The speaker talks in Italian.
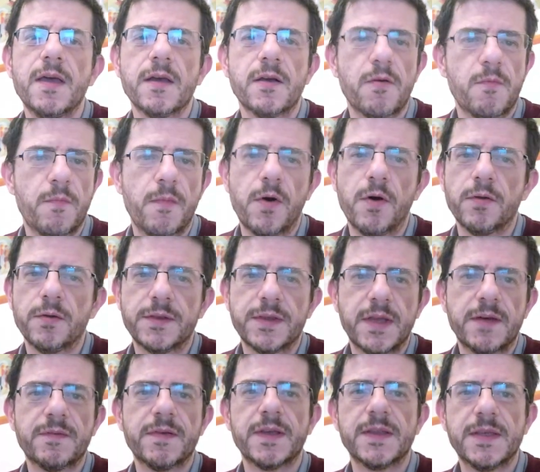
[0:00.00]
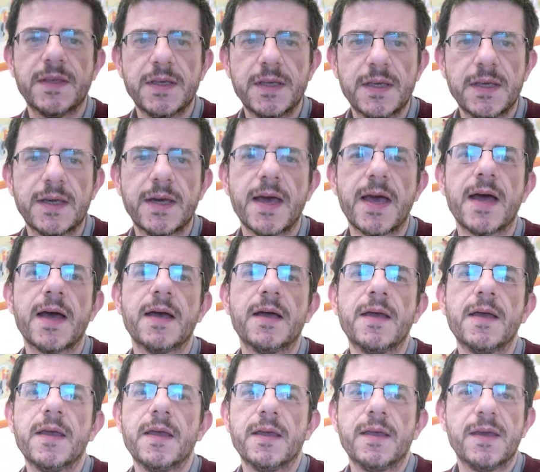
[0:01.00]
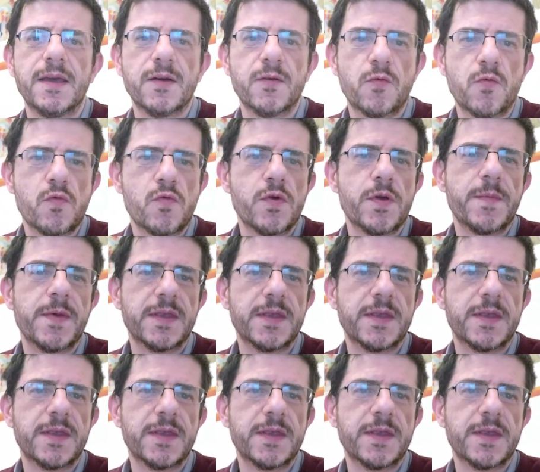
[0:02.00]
con molta fatica in cui